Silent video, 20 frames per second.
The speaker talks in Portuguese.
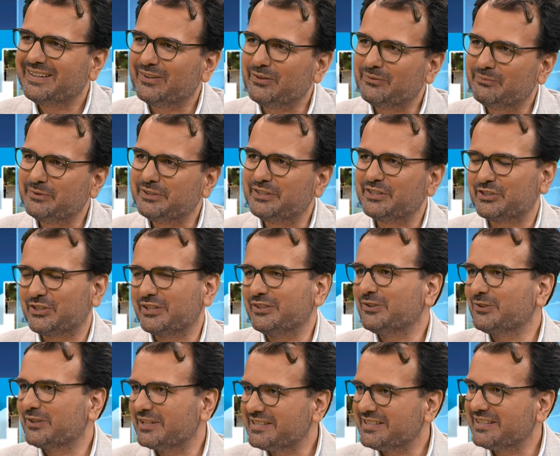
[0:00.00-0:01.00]
Houve muita gente
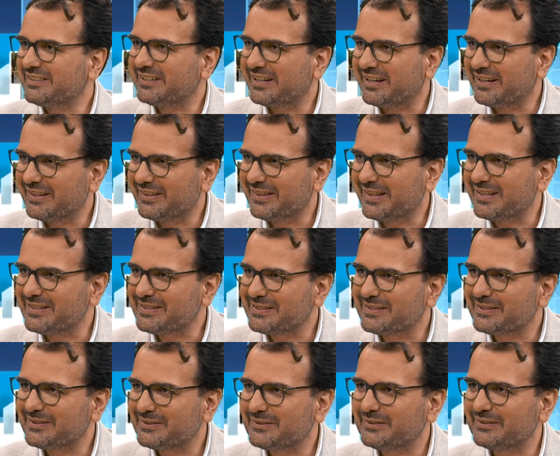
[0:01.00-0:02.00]
não quis entrar na
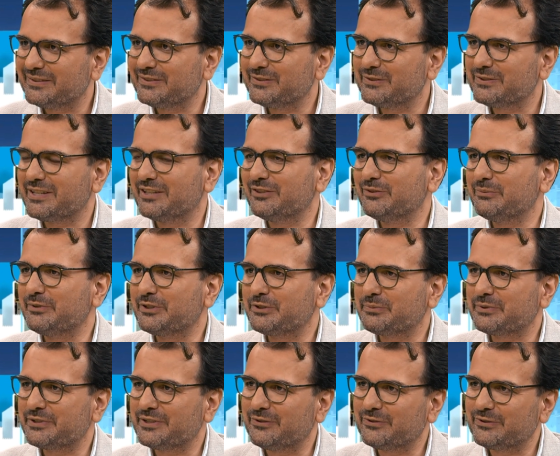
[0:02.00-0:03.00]
dança, uhum. usando uma
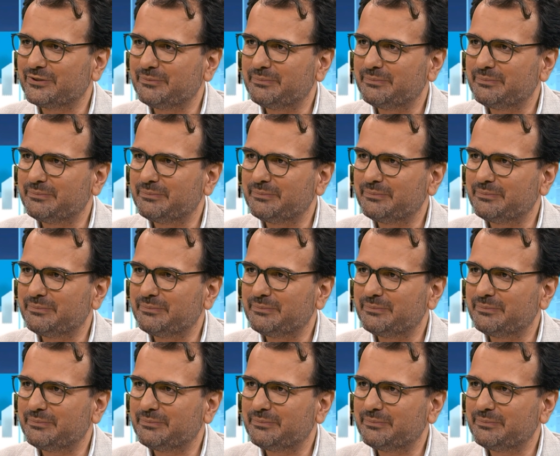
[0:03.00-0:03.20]
expressão que o